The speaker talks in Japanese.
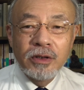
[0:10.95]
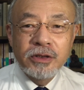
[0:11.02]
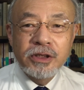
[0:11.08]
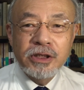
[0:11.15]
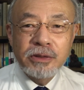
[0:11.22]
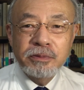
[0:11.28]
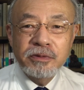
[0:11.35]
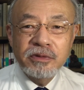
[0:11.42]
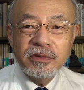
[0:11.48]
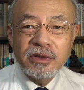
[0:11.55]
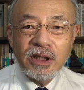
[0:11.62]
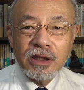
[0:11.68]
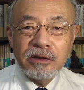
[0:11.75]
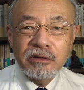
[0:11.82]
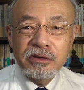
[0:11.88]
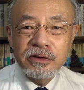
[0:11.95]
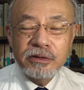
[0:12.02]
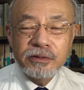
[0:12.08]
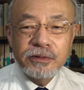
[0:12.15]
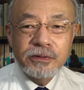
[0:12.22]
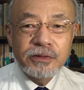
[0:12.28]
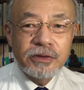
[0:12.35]
自分だとい
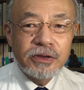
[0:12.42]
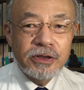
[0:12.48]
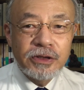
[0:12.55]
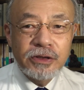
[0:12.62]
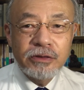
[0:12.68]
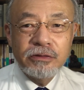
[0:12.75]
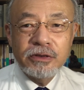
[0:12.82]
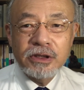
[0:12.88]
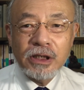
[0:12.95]
うふうに執